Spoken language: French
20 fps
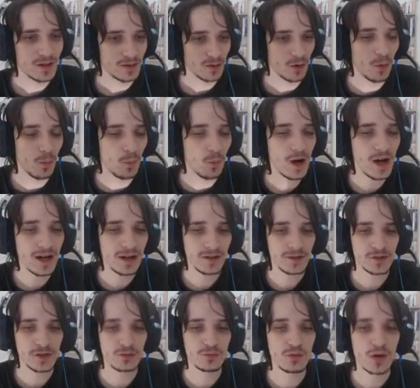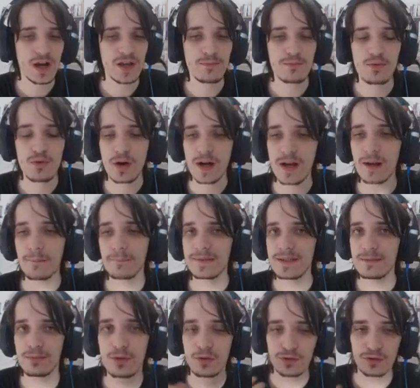Au moins, ça nous hyperait un
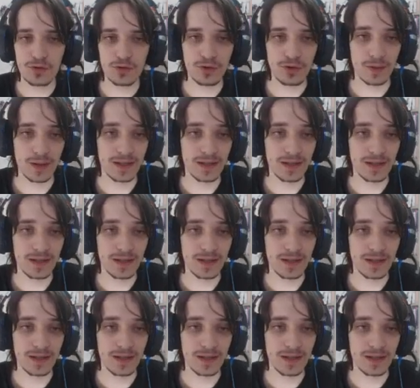petit peu entre temps.